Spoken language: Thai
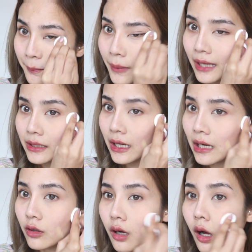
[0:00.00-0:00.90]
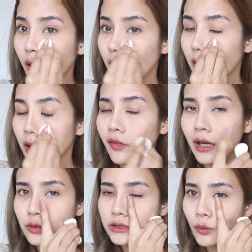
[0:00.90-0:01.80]
มากๆนะคะแล้วก็ฟ้า
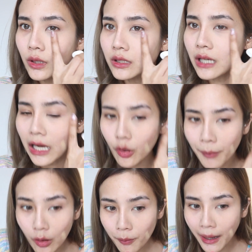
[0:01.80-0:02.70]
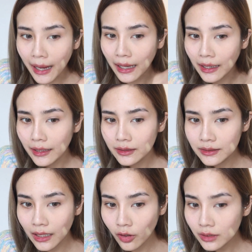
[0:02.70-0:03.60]
รู้สึกว่าเนื้อเขาเบาบางอะ
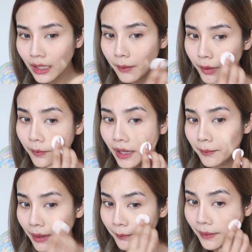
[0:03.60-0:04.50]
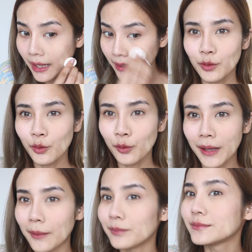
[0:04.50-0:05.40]
เนื้อค่อนข้างเบาบางมาดูแบ
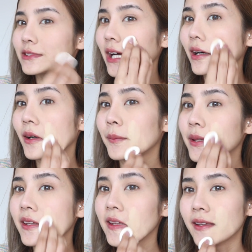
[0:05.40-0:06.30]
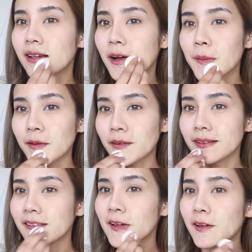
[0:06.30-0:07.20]
บจากผีกลายเป็นคน
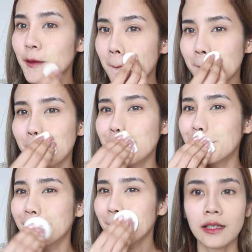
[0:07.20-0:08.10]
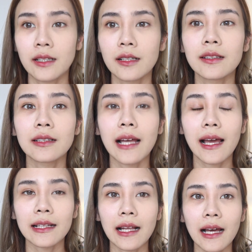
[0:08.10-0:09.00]
นิดหน่อยครึ่งหน้า
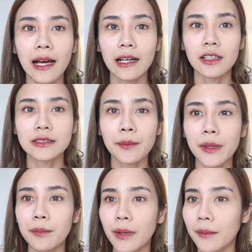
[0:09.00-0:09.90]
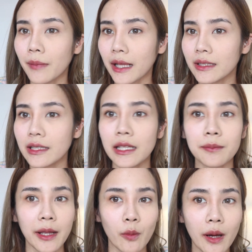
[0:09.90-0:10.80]
นะคะก็จะเป็นประมาณนี้เห็น
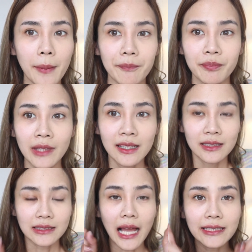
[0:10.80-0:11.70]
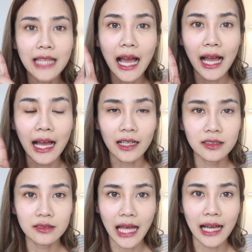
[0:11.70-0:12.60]
ไหมว่าแบบใต้ตา
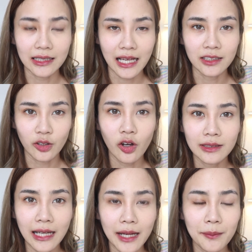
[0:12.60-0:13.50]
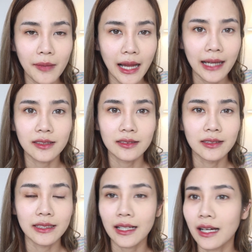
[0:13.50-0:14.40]
คือต่างกันค่อนข้างมากเล
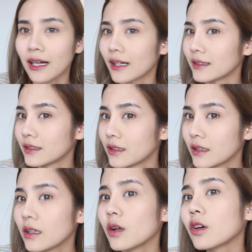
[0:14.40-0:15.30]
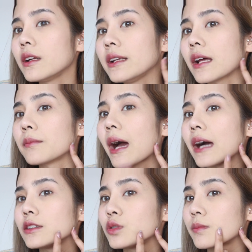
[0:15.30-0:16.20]
ยนะคะแล้วก็เนียนมา
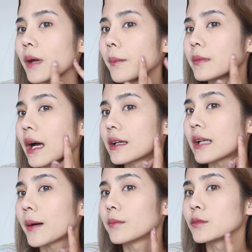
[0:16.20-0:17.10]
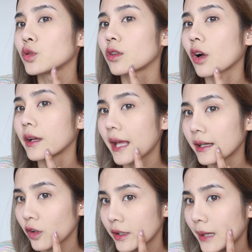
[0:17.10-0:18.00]
กจุดแบบด่างดำจุดรอยแดง
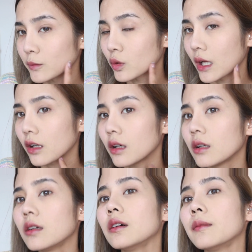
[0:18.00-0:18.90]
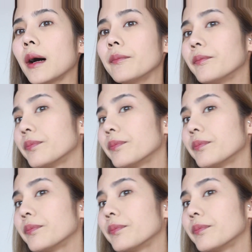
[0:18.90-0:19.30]
รอยดำตรงนี้ก็คือแบบ